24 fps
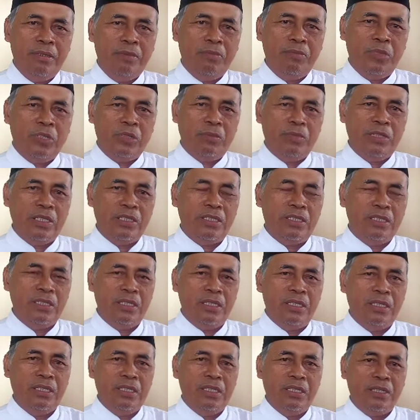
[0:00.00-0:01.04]

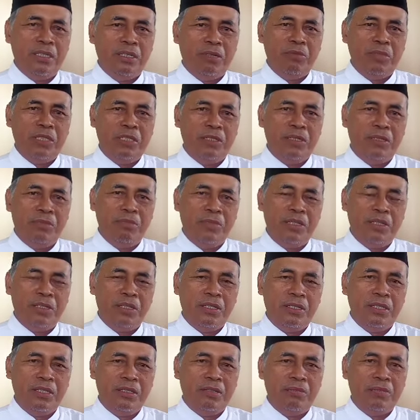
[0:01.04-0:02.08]
Informasi yang kami terima
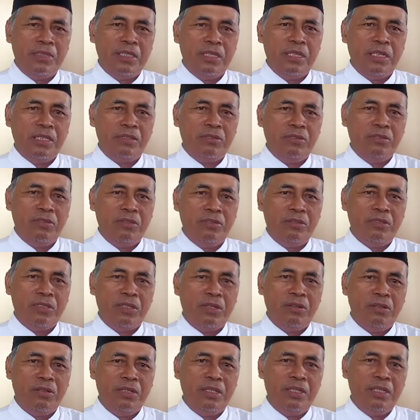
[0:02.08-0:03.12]
dari Kemenak untuk
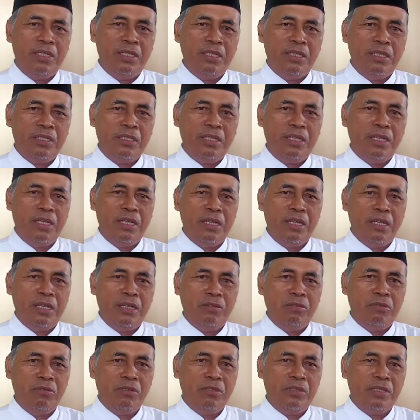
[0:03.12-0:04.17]
tahun ini
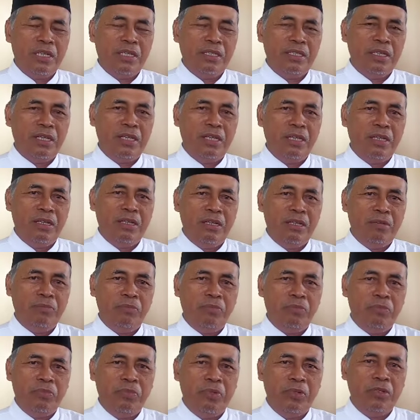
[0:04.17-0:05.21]
kita kuotanya
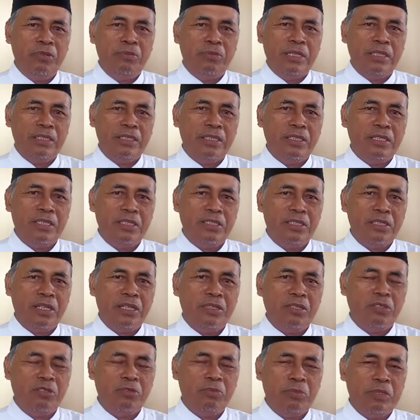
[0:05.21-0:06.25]
full, Pak. Jadi
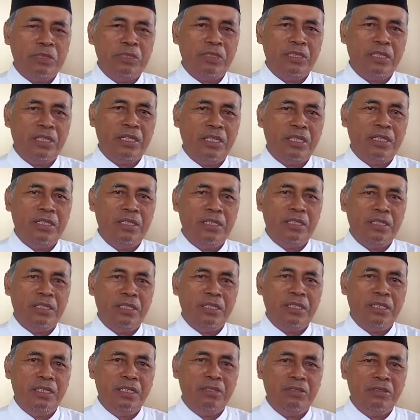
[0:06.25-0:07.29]
100%.
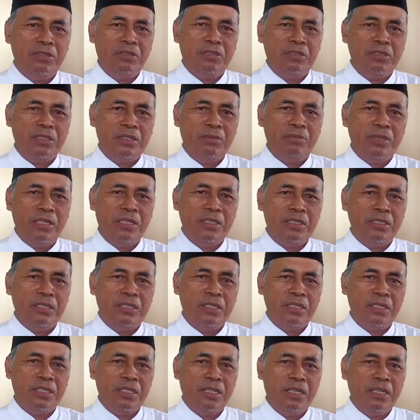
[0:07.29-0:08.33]
Jadi hmm. untuk jamaah haji
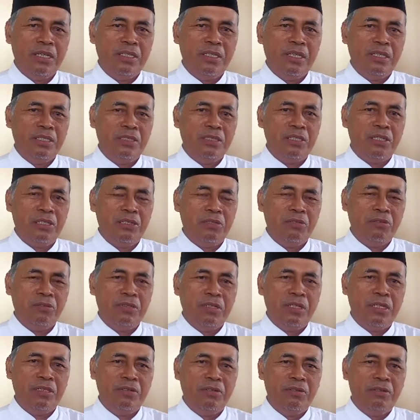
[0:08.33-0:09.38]
kita yang
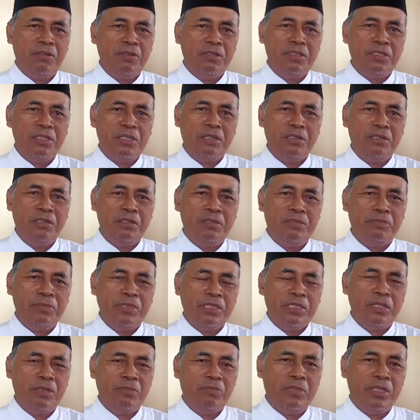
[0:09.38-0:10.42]
tertunda dulu insya Allah
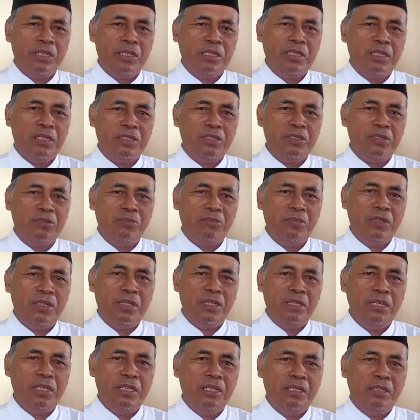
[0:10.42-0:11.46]
bisa berangkat
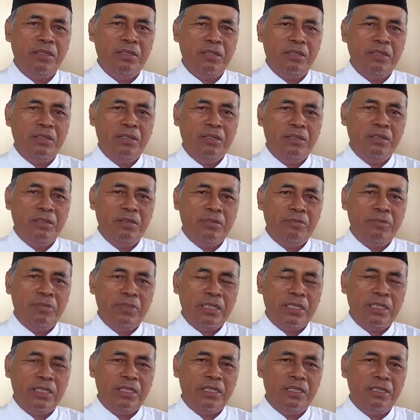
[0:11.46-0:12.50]
semua.
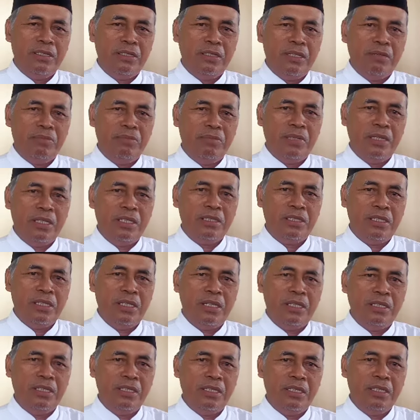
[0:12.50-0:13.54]
Akan nambah
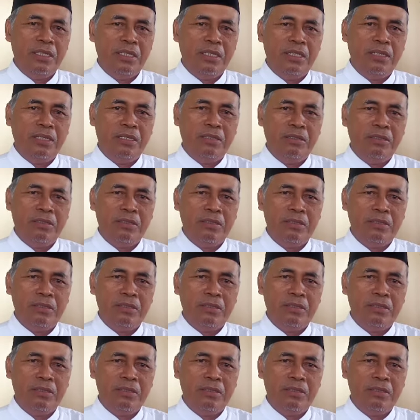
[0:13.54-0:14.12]
lagi